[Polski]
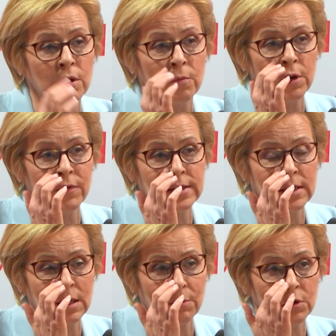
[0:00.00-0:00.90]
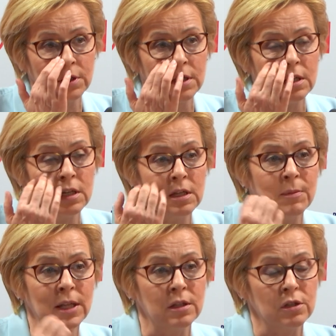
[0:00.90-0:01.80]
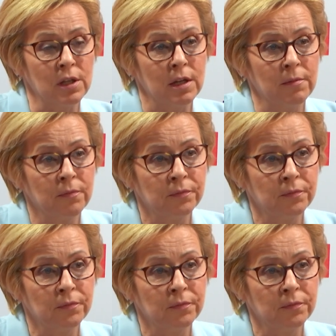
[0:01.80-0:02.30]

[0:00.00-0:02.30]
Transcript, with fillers: y, prowadzenia polityki klimatycznej.